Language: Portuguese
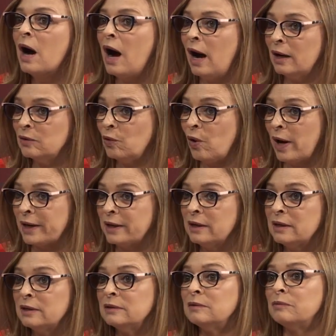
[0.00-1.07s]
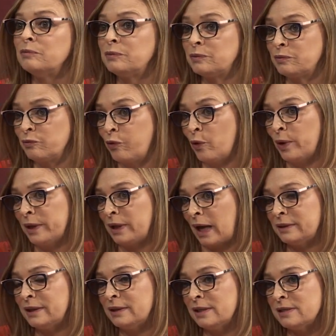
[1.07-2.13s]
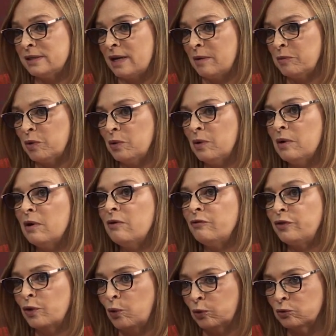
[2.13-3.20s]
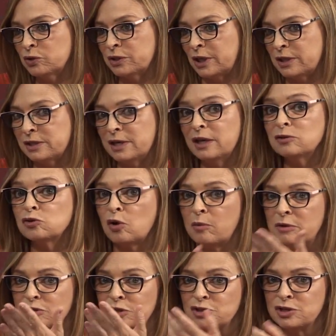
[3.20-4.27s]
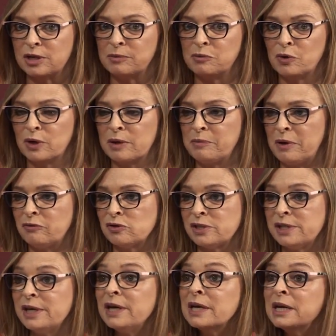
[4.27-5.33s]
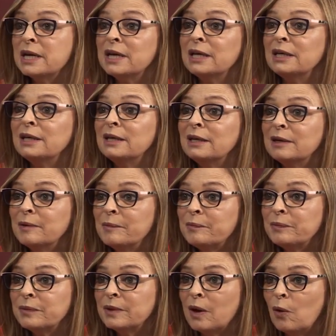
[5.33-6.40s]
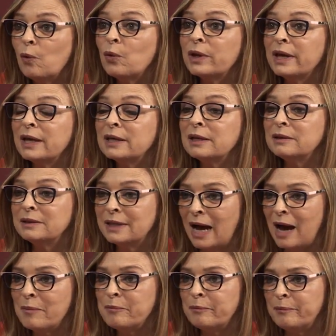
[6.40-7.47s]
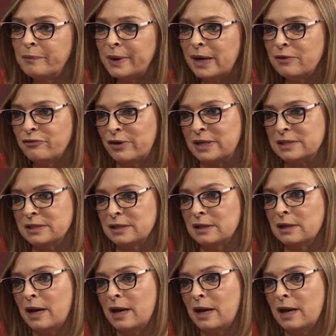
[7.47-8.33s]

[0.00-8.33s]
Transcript: Agora, foi até dezembro, ficou nos 300, como a gente lembrou aqui para você, e o que, que dá para fazer?